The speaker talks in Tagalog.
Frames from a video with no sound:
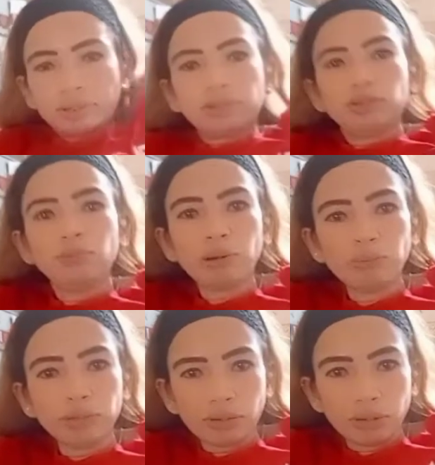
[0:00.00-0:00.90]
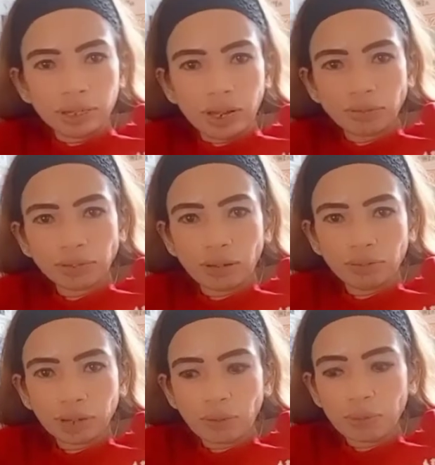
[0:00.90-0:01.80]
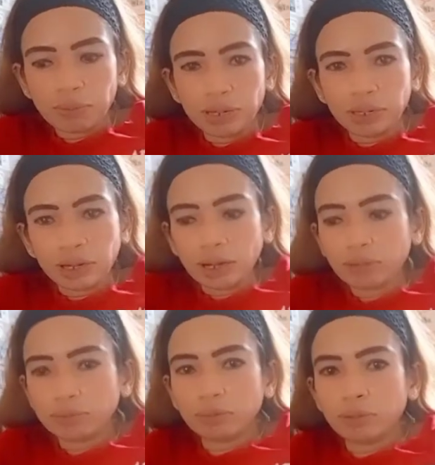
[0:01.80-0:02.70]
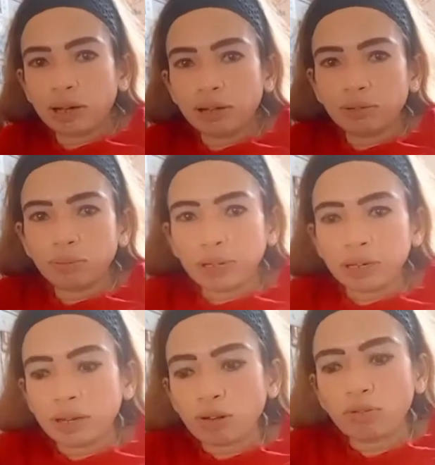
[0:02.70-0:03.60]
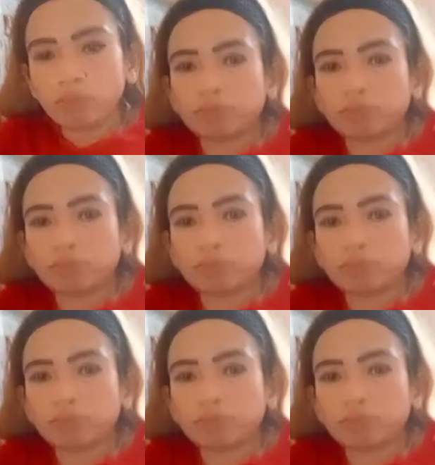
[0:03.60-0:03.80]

Yung pagpunta ko ng downtown, nakapamili na rin ako ng mga ano, paninda ko.